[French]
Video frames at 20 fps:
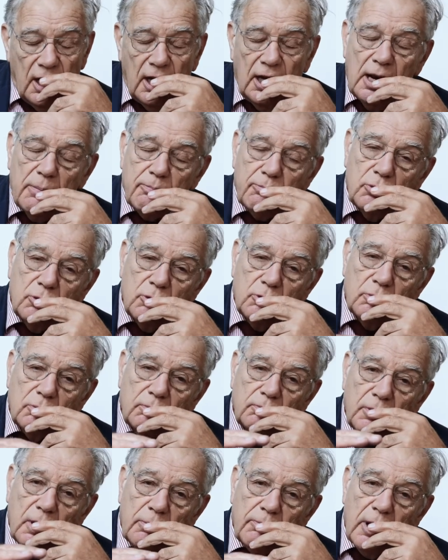Elle a pu
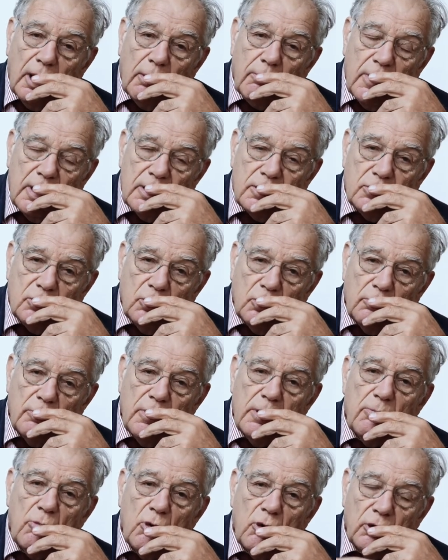permettre de
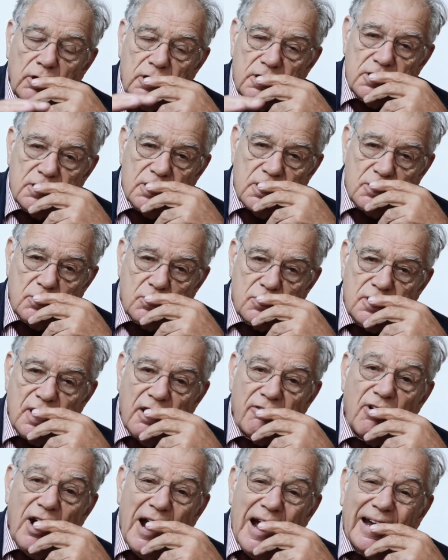mémoriser son
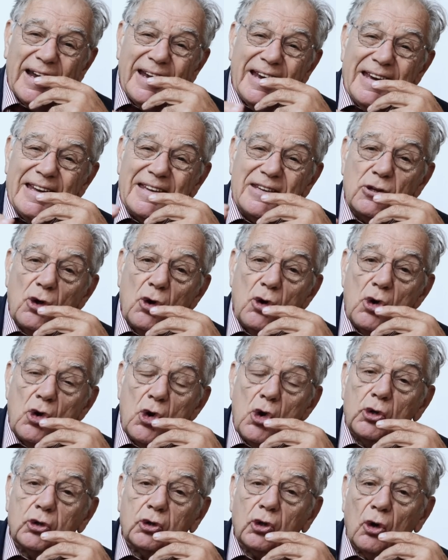savoir et de
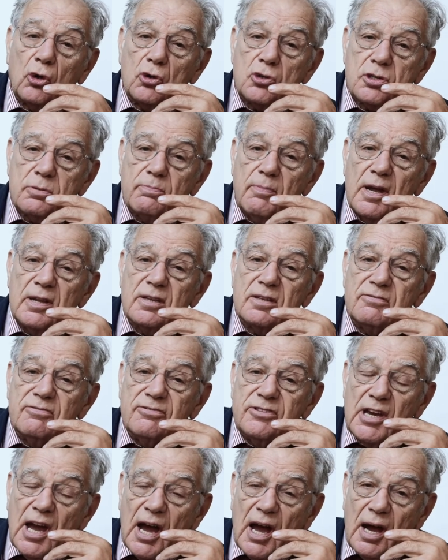le transmettre
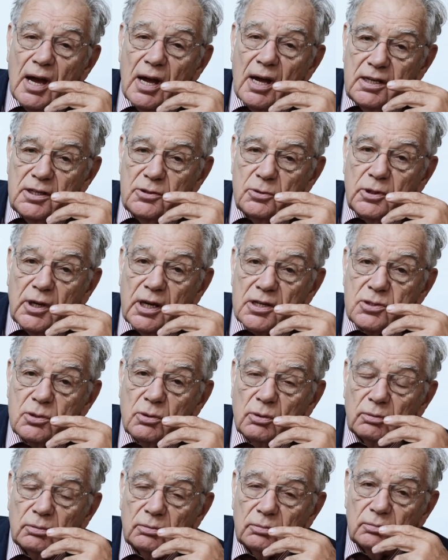via
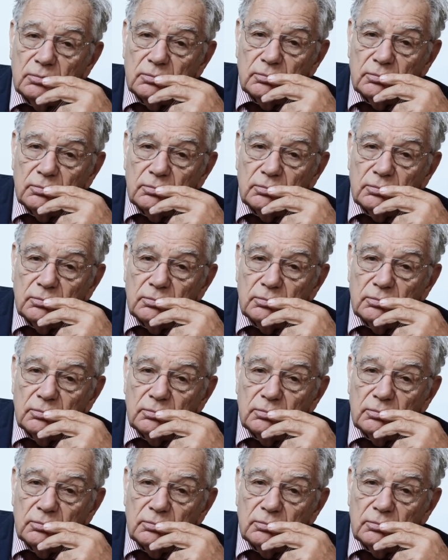l'éducation.